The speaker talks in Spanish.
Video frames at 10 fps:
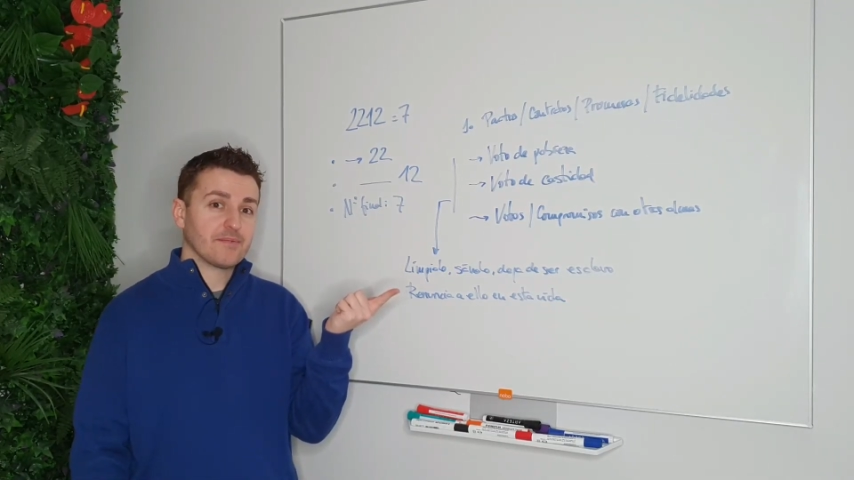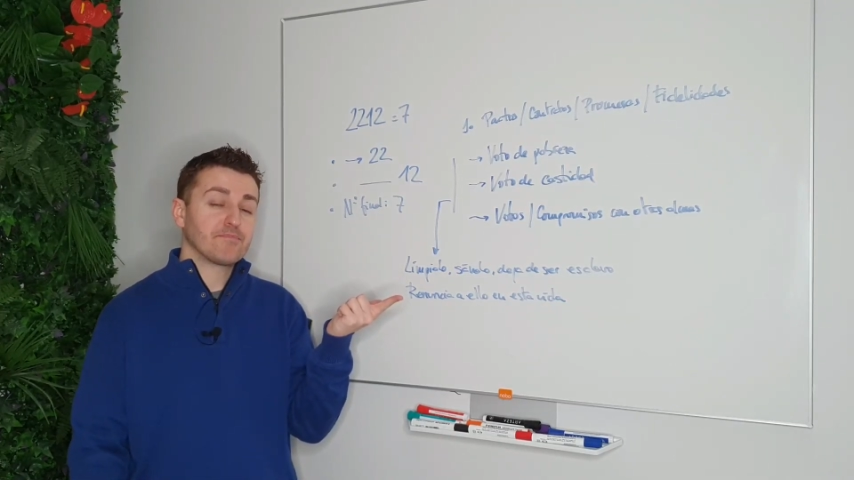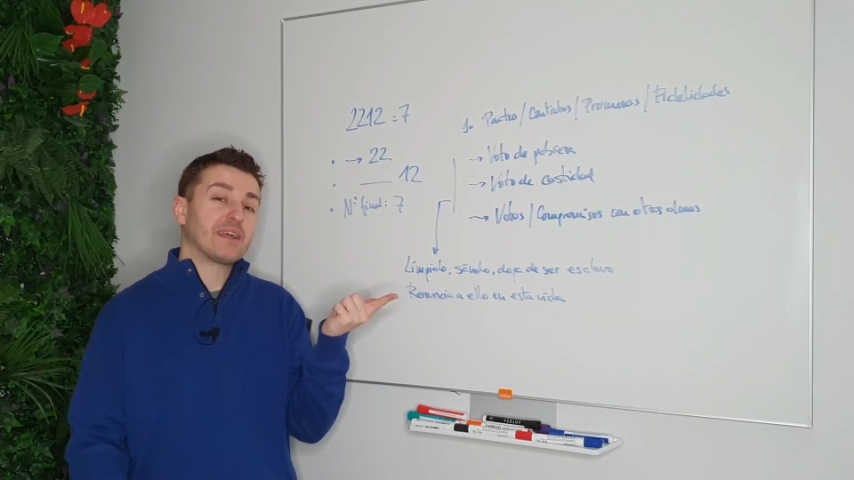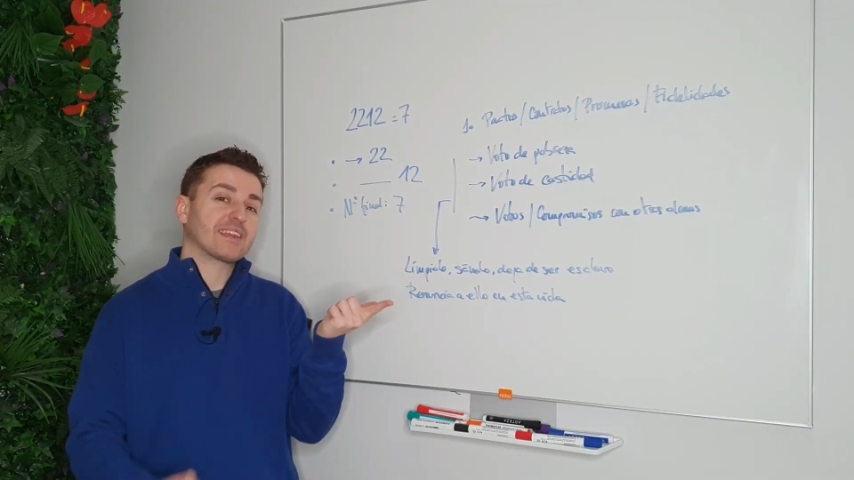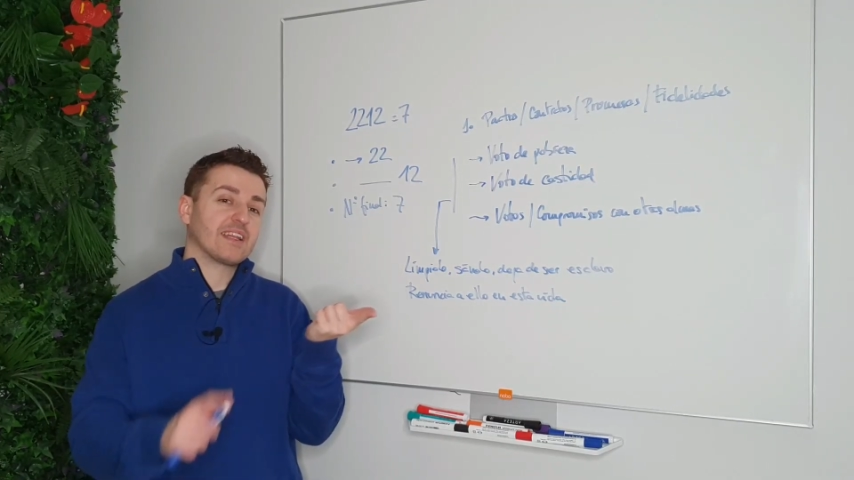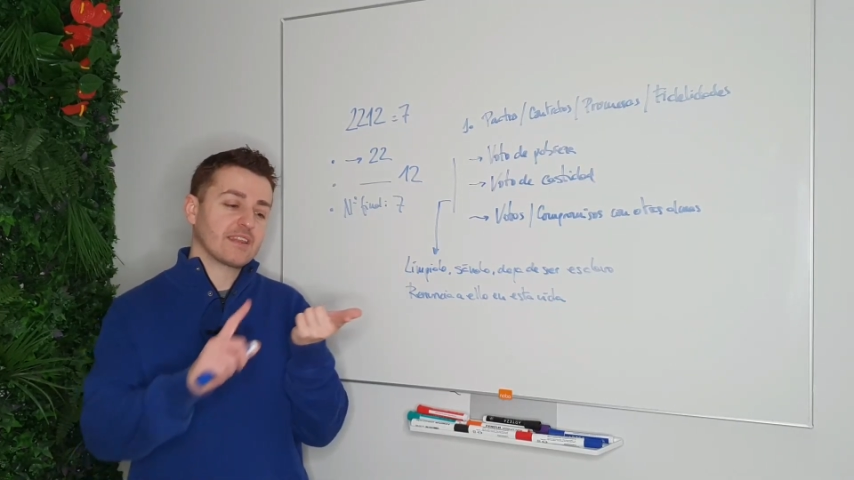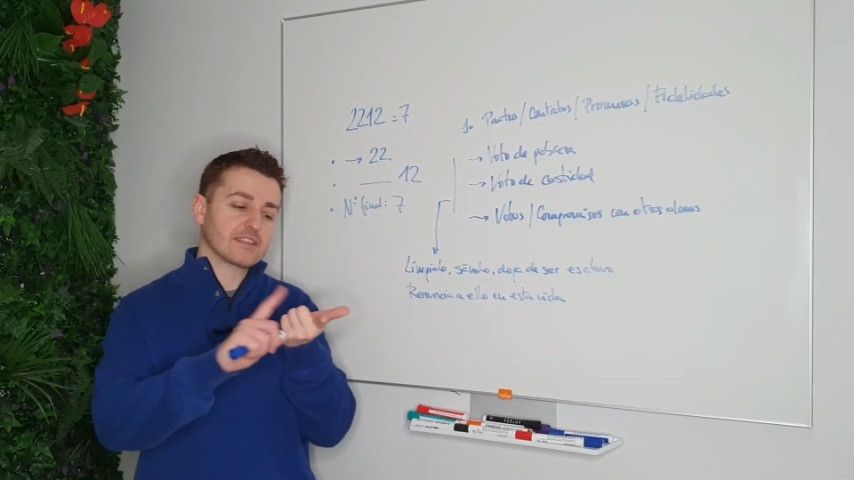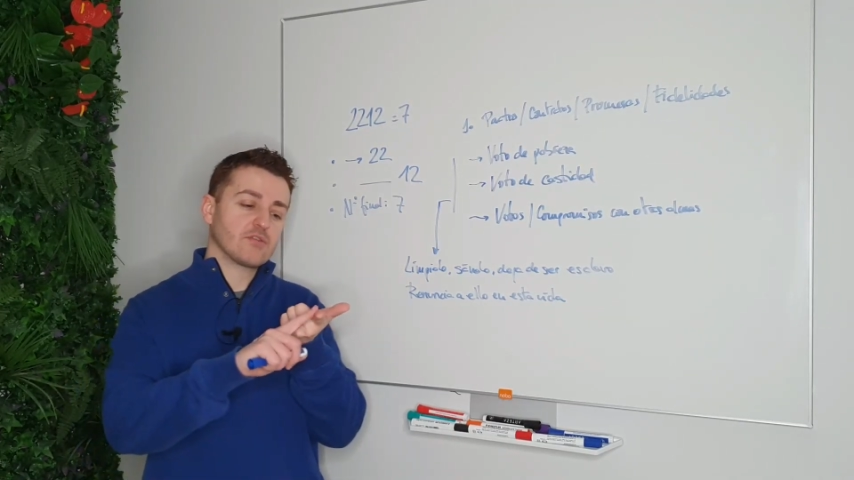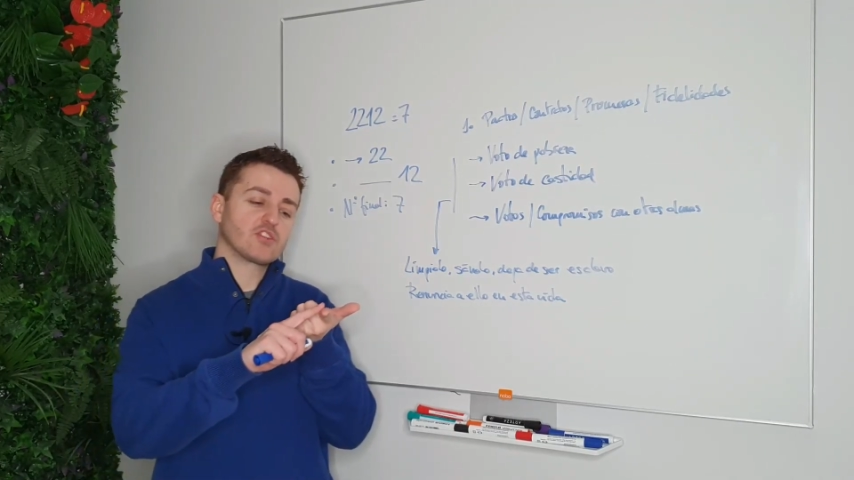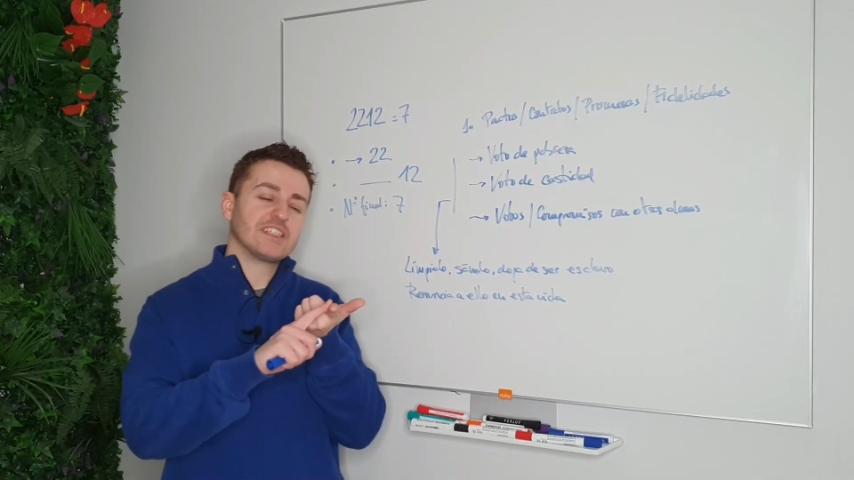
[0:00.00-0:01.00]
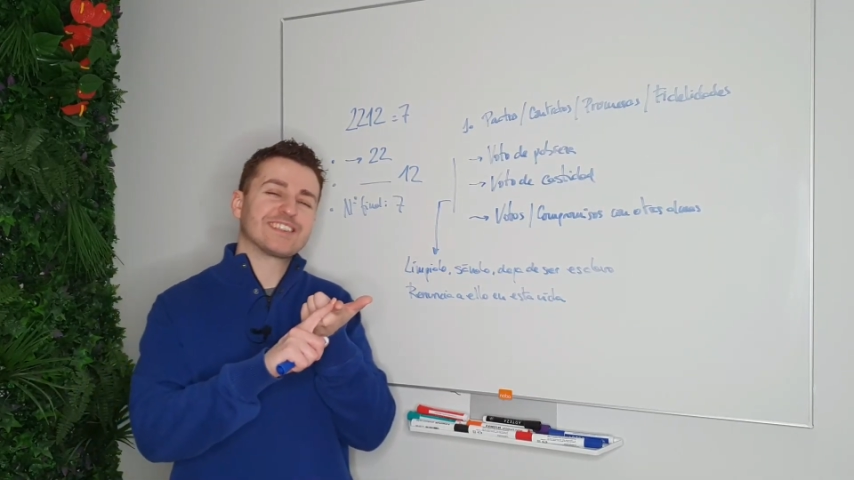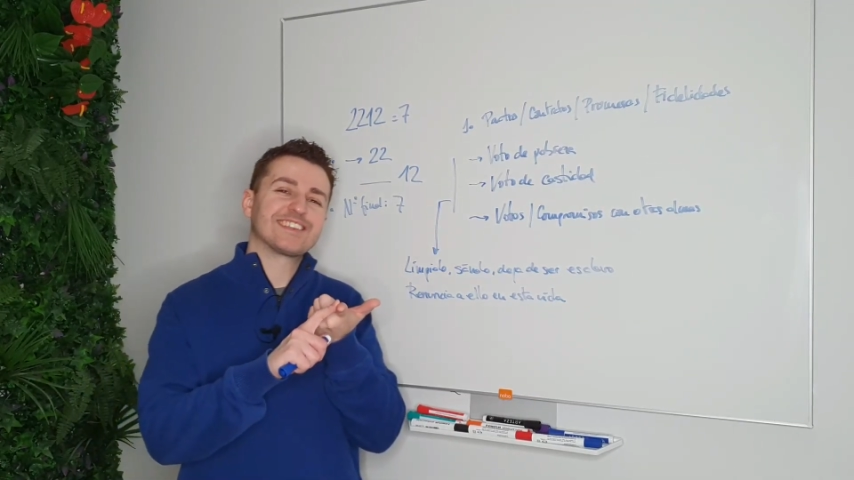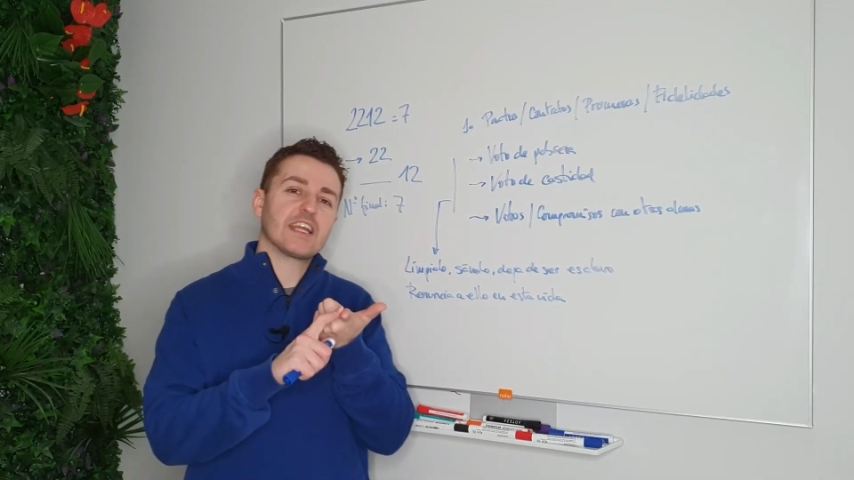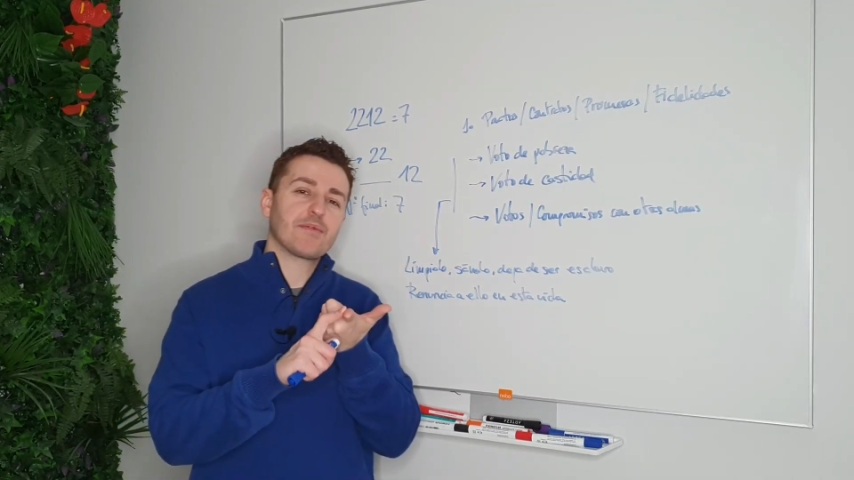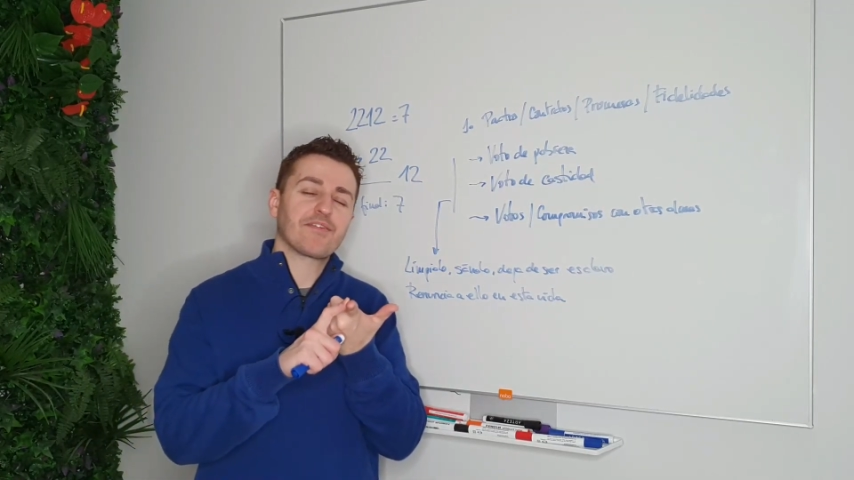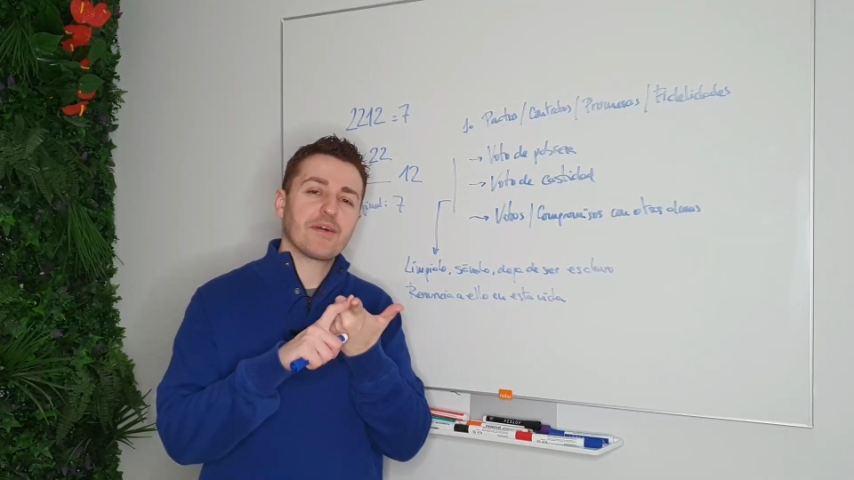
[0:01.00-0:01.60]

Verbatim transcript: perteneces a un sistema